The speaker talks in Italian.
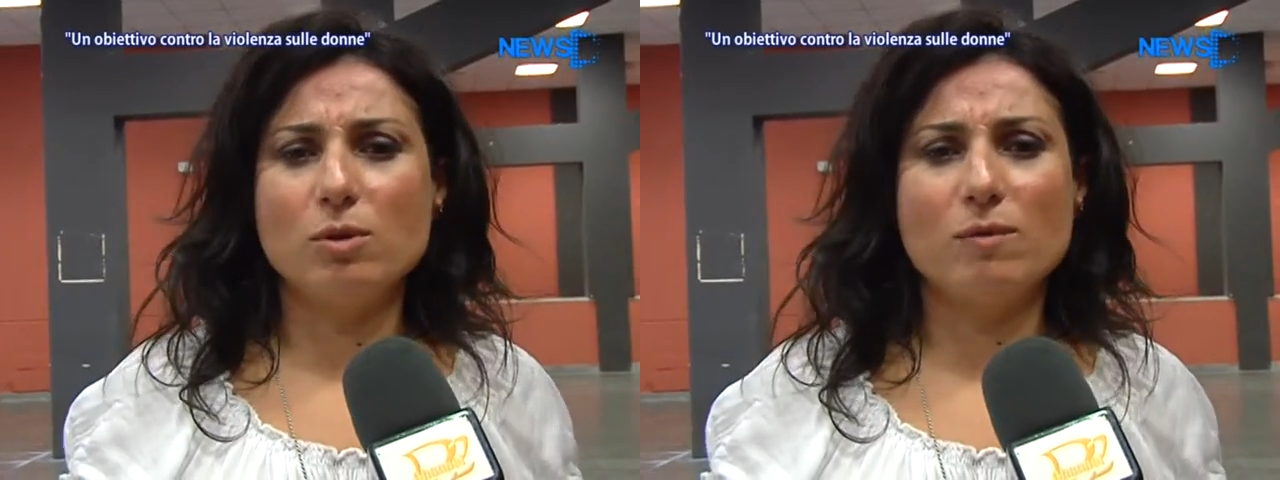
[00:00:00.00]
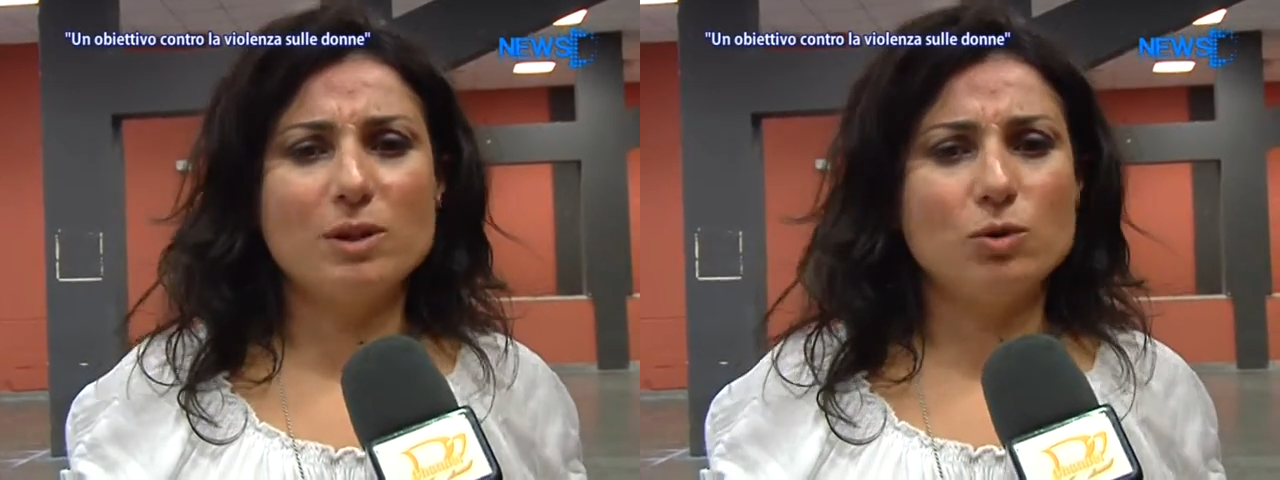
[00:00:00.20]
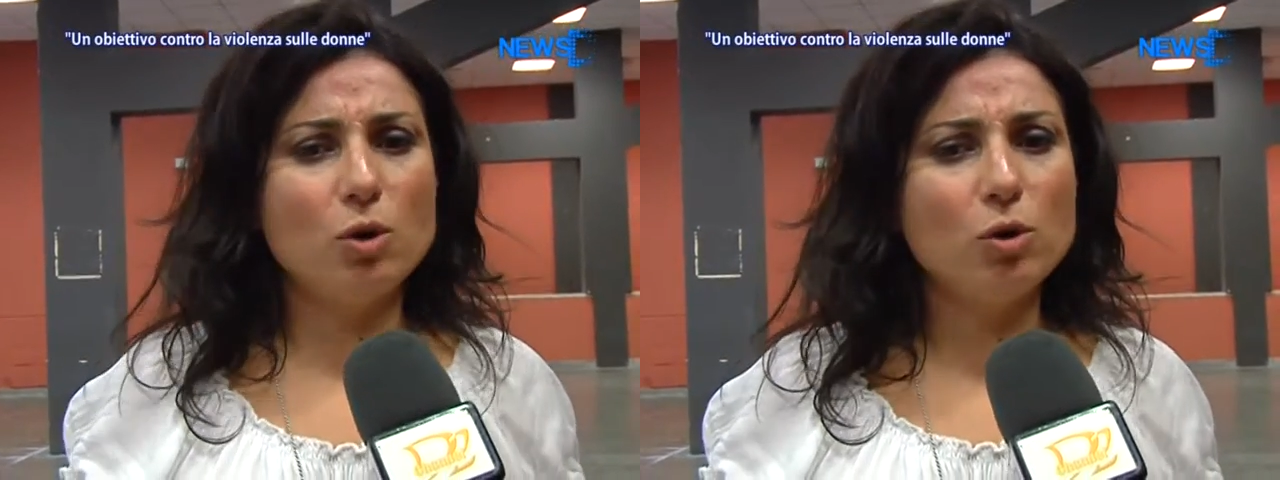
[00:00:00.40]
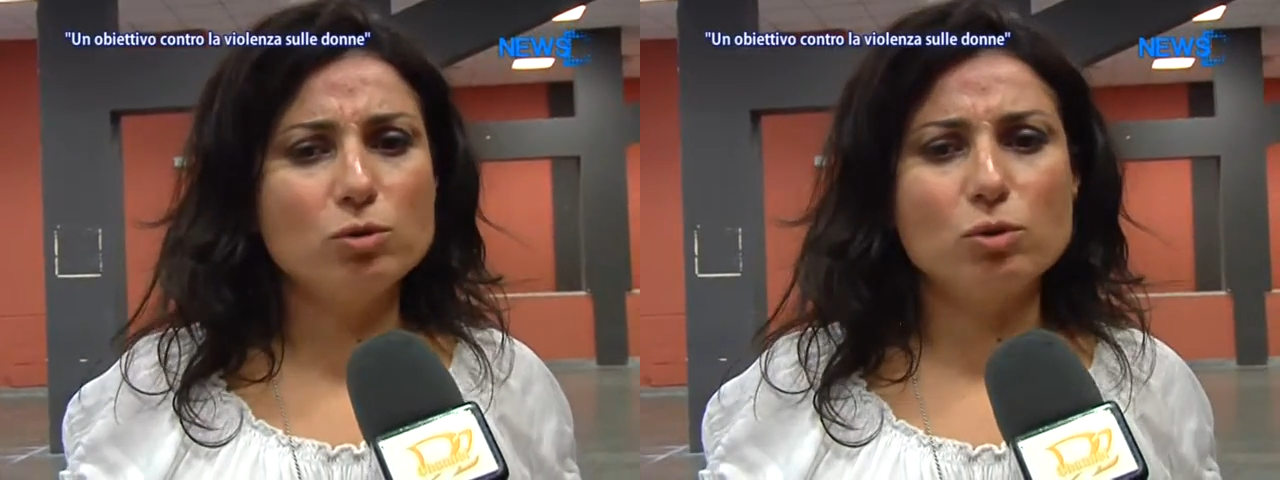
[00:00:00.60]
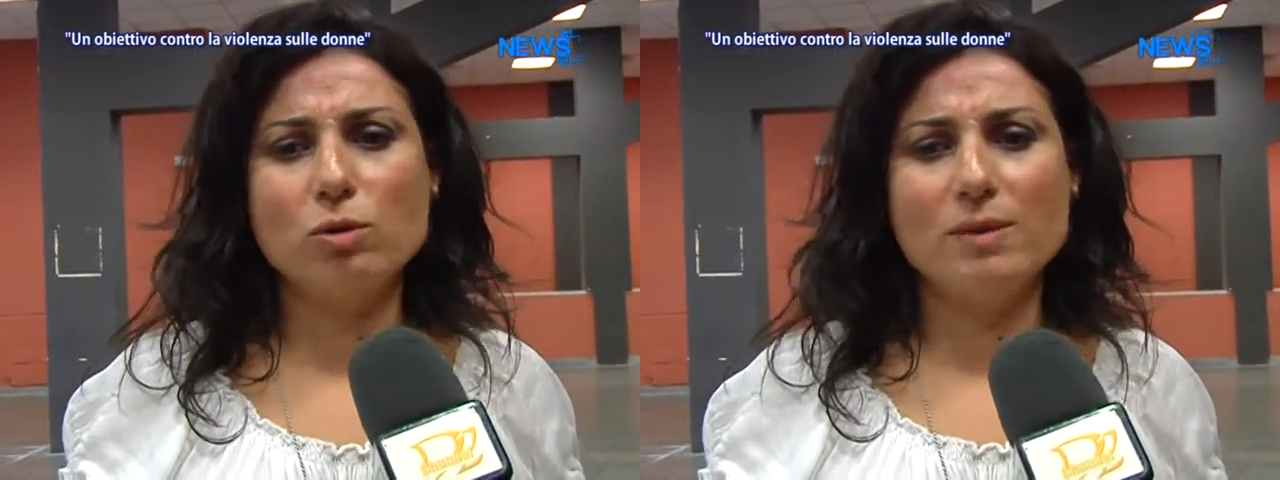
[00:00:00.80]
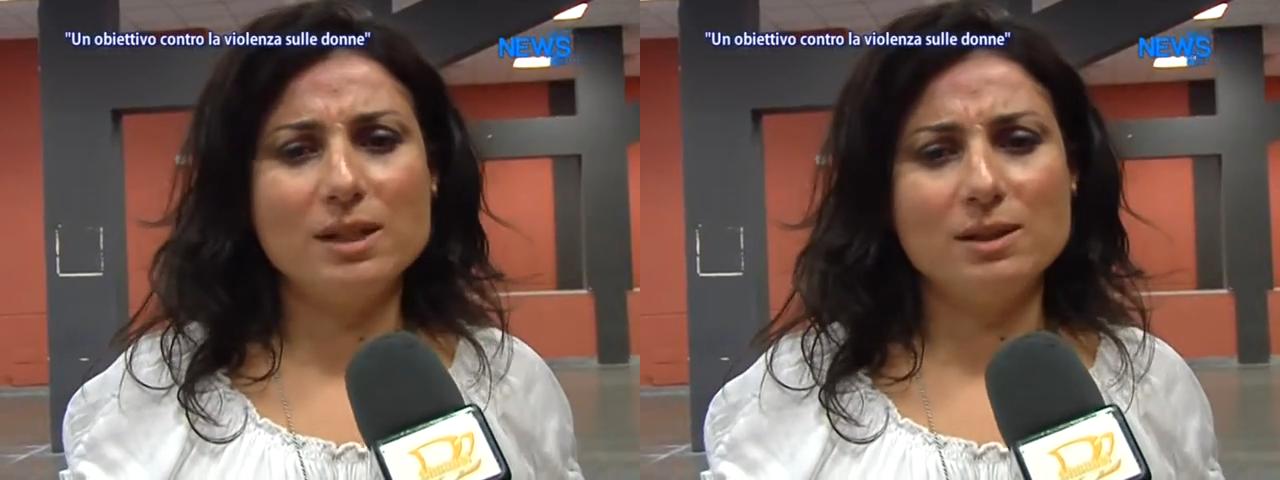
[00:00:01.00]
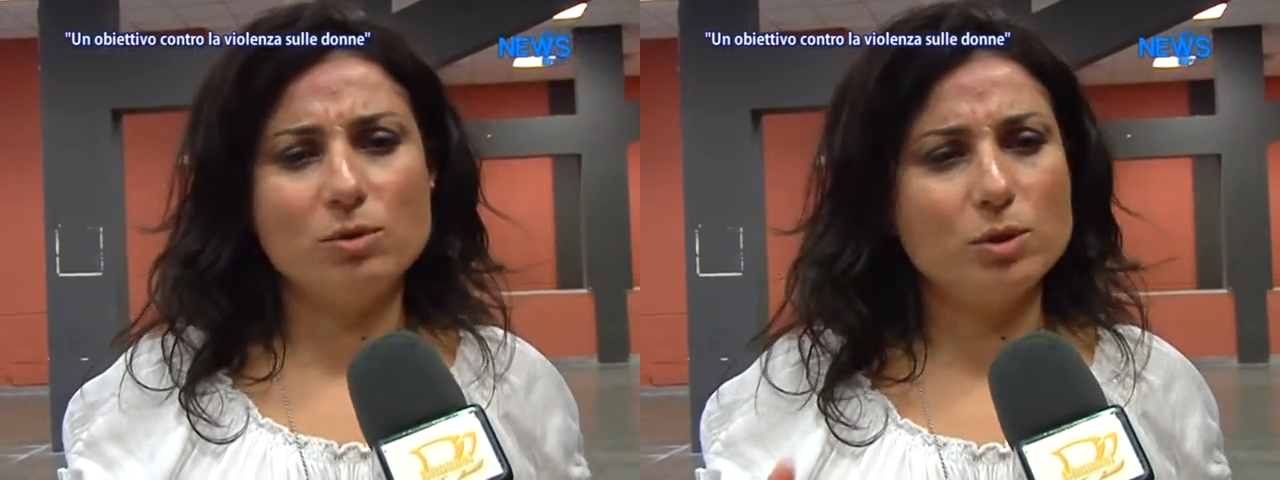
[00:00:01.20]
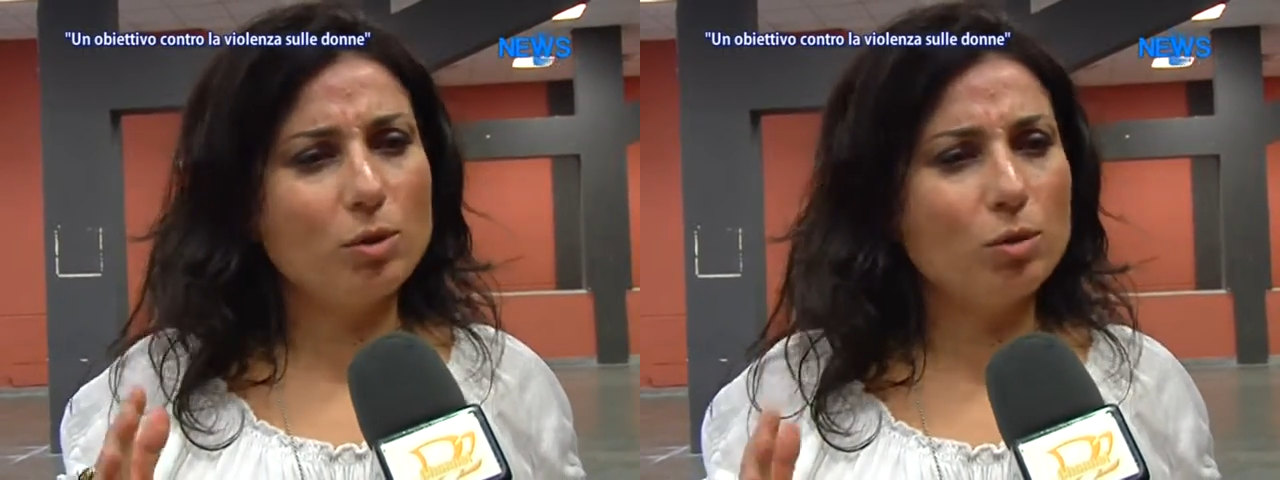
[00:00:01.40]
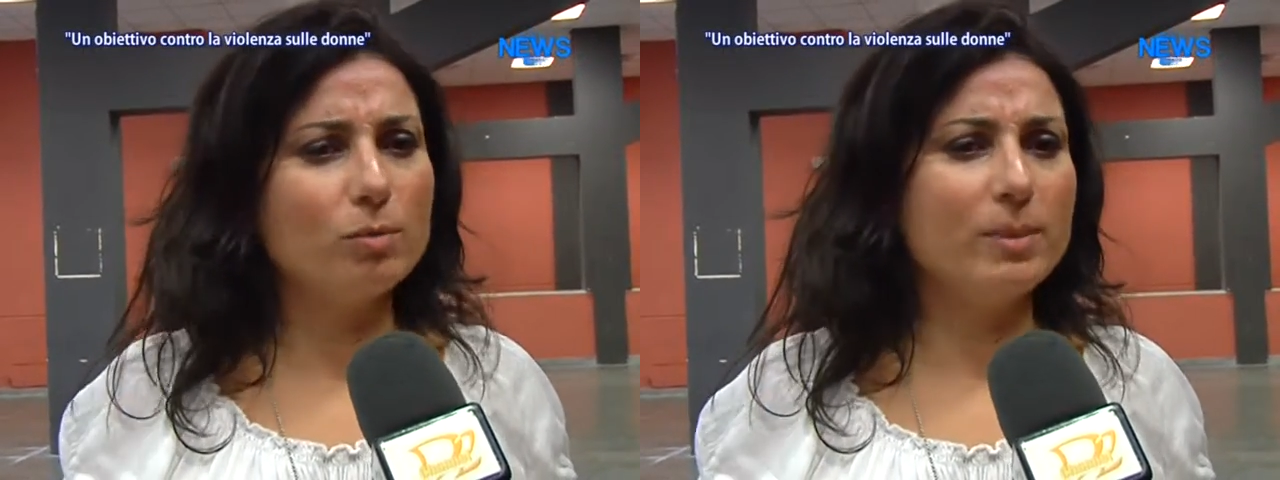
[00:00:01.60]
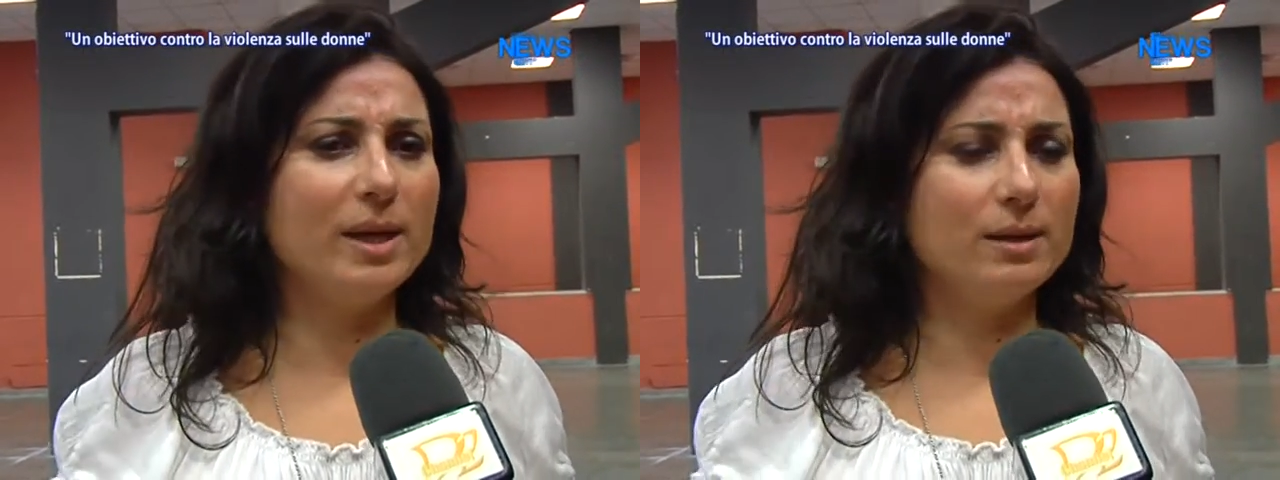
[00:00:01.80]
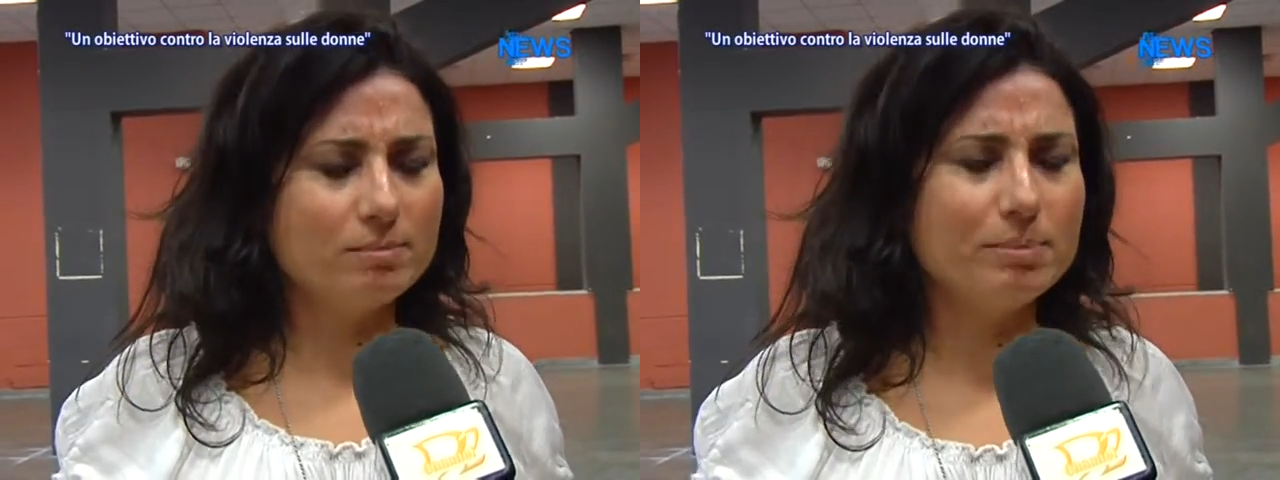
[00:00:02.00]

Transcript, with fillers: 98, 90, non ricordo bene,